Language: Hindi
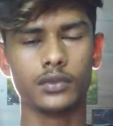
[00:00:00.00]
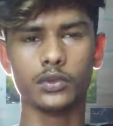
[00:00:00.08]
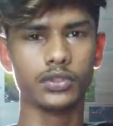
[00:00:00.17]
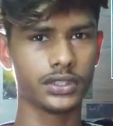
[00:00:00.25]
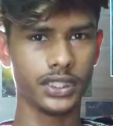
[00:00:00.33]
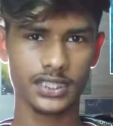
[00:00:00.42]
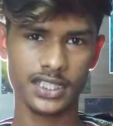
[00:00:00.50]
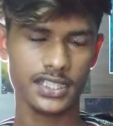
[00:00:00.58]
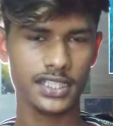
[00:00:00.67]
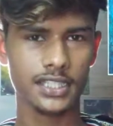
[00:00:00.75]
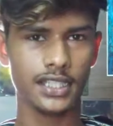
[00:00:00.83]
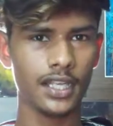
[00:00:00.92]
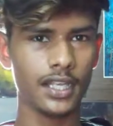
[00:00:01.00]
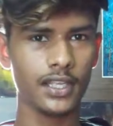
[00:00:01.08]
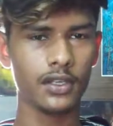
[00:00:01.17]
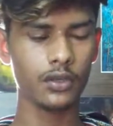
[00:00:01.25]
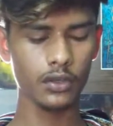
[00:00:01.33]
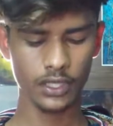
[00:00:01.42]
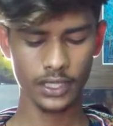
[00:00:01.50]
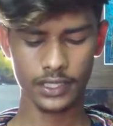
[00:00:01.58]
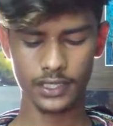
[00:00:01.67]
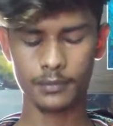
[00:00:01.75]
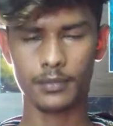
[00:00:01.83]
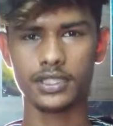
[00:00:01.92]
उससे अच्छा सीधा ले लो
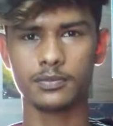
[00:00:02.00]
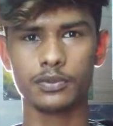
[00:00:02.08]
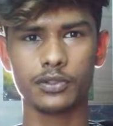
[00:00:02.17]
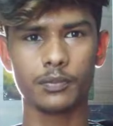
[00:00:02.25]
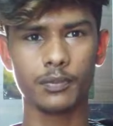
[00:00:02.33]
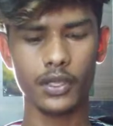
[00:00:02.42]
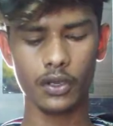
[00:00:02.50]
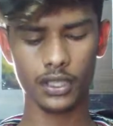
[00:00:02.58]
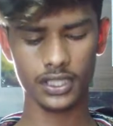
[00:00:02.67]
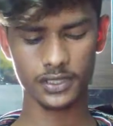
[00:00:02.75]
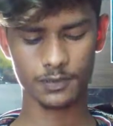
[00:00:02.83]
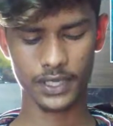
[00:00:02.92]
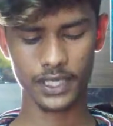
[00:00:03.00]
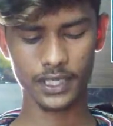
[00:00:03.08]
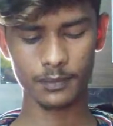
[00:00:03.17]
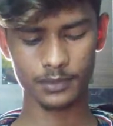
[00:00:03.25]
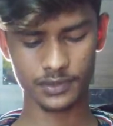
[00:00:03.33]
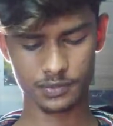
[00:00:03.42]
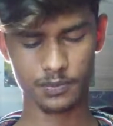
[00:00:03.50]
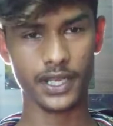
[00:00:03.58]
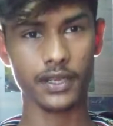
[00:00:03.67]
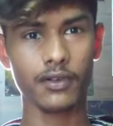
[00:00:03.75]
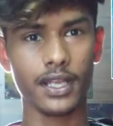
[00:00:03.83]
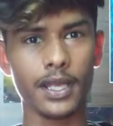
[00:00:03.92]
ये मजबूत भी है और स्प्रिंग
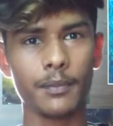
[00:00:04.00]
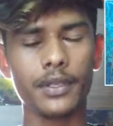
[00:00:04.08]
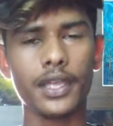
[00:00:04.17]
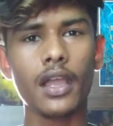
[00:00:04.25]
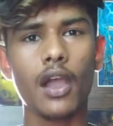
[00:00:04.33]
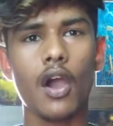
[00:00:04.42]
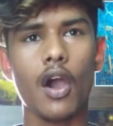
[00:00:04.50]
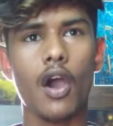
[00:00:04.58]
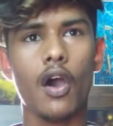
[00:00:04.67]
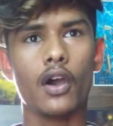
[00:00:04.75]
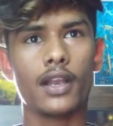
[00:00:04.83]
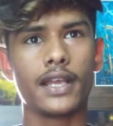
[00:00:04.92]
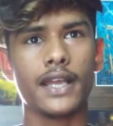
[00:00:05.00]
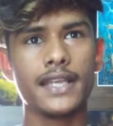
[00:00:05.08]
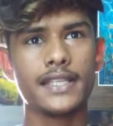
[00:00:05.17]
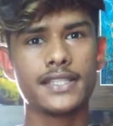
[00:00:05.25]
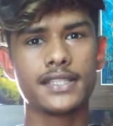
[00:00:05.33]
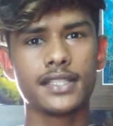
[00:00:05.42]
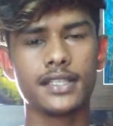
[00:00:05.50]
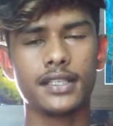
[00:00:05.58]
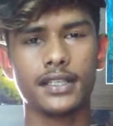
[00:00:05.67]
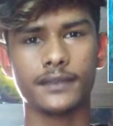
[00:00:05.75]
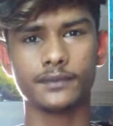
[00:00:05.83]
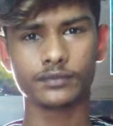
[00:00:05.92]
स्प्रिंग वाला भी है और गाइज
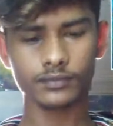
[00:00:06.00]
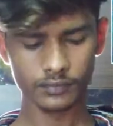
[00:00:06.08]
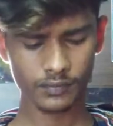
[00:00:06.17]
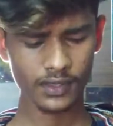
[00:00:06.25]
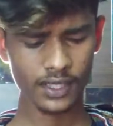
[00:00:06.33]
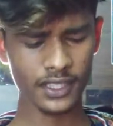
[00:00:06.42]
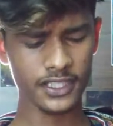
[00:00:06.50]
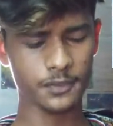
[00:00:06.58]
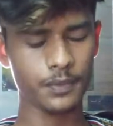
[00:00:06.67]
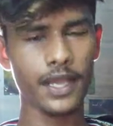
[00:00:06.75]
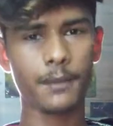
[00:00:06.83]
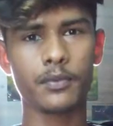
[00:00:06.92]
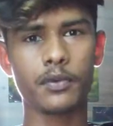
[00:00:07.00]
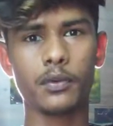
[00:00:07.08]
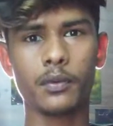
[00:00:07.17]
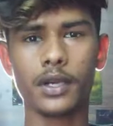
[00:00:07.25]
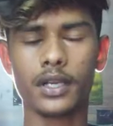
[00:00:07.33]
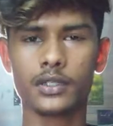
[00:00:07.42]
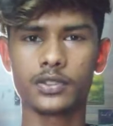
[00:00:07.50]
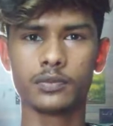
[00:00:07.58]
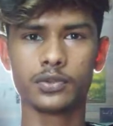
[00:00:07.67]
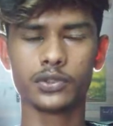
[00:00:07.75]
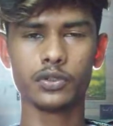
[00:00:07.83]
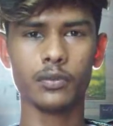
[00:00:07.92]
इस पर आपको वह
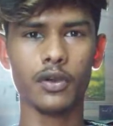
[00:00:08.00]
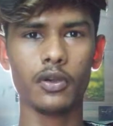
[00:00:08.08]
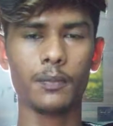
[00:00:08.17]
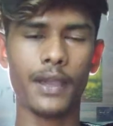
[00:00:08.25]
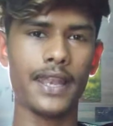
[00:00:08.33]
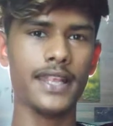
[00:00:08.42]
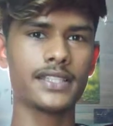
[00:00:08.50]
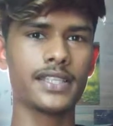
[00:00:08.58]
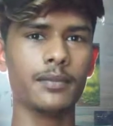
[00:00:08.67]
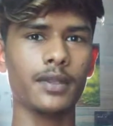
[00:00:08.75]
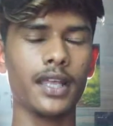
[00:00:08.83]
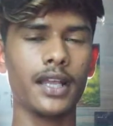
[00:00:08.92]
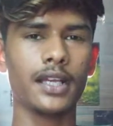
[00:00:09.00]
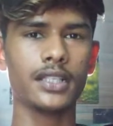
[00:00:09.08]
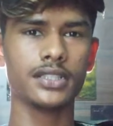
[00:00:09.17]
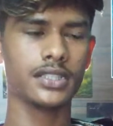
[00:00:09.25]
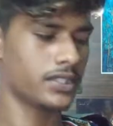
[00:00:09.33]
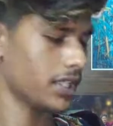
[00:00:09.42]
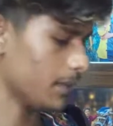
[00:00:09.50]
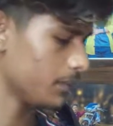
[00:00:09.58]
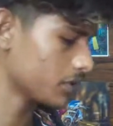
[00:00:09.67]
शू माउंट पहले से ही मिलेगा जिससे आप